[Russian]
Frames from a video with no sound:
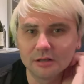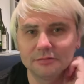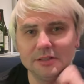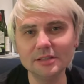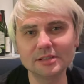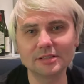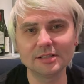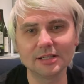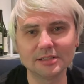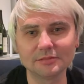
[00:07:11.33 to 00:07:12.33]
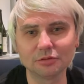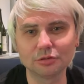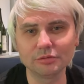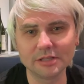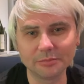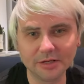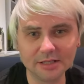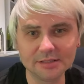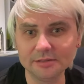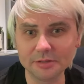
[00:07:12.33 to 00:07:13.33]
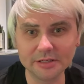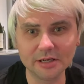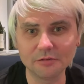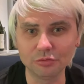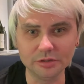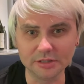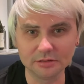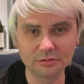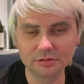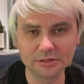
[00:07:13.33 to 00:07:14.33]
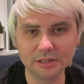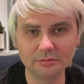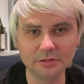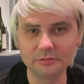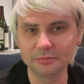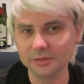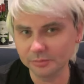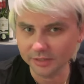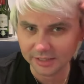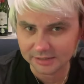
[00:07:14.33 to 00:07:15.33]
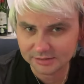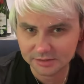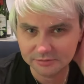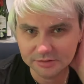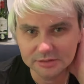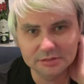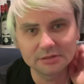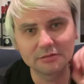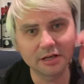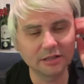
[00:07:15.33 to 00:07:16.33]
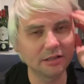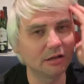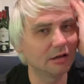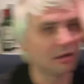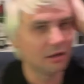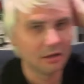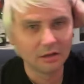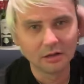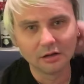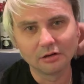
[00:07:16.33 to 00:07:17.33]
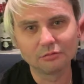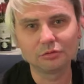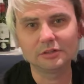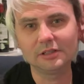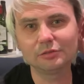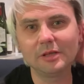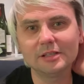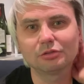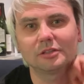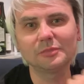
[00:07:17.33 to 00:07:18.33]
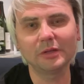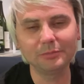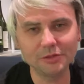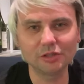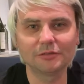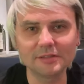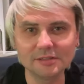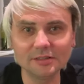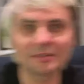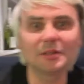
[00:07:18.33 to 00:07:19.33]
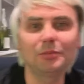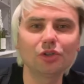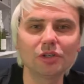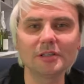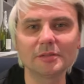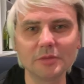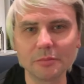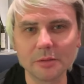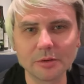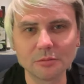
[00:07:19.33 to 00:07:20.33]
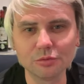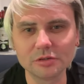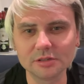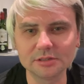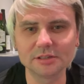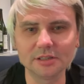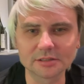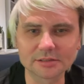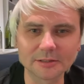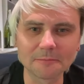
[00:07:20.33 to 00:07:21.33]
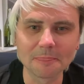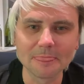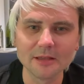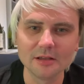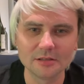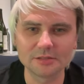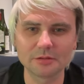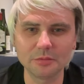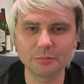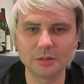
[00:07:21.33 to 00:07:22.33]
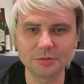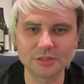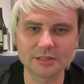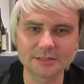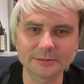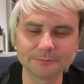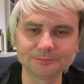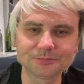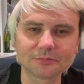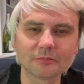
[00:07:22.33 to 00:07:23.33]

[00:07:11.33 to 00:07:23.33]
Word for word: А, в Ницце, кстати, вот друзья-приятели, у меня никого нет друзей, ни, ни приятелей в Ницце никаких. Вот, если у меня есть кто-то из подписчиков из Ниццы, напишите мне, мне прям очень интересно с вами пообщаться.